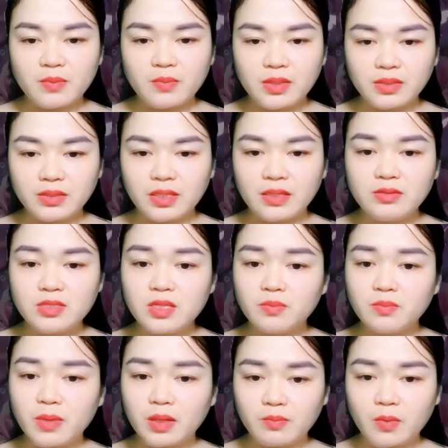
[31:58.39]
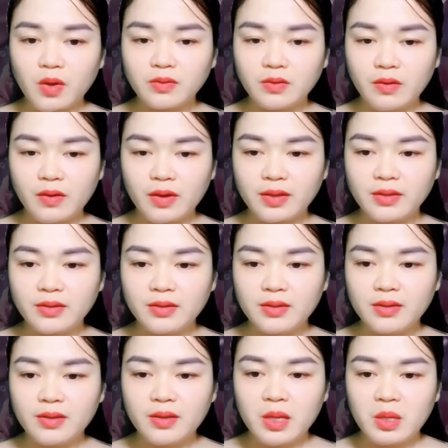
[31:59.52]
Mình không phân loại được ngũ cốc nhưng
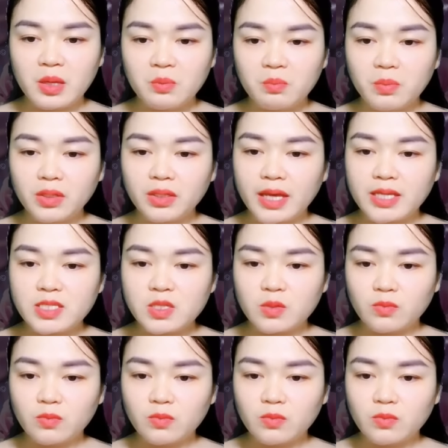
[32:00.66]
mà cậu biết mà.